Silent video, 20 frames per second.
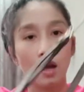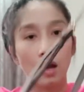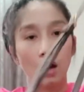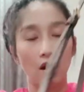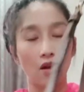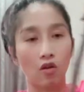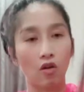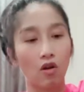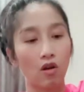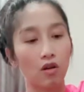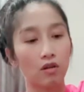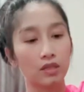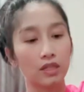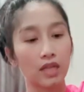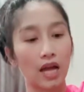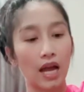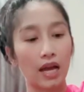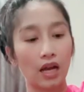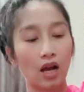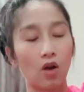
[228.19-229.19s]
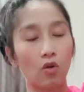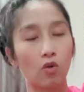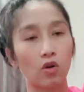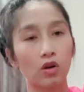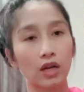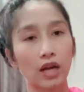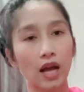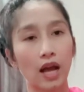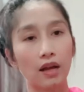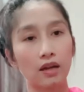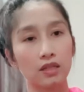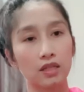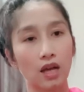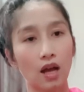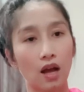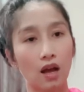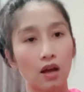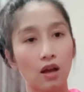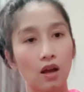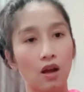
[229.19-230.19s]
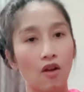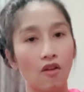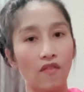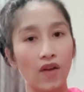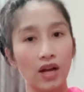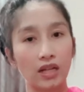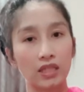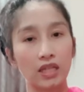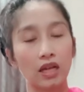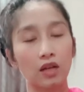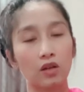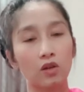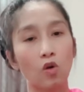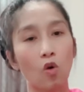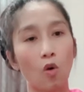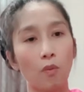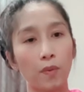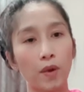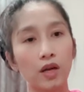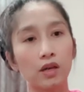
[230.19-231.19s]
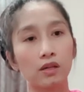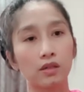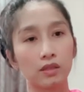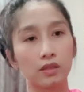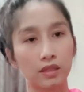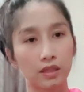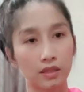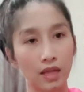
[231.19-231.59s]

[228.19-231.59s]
แล้วก็สายเขาค่อนข้างที่จะฟังก์ชันครบก็คือ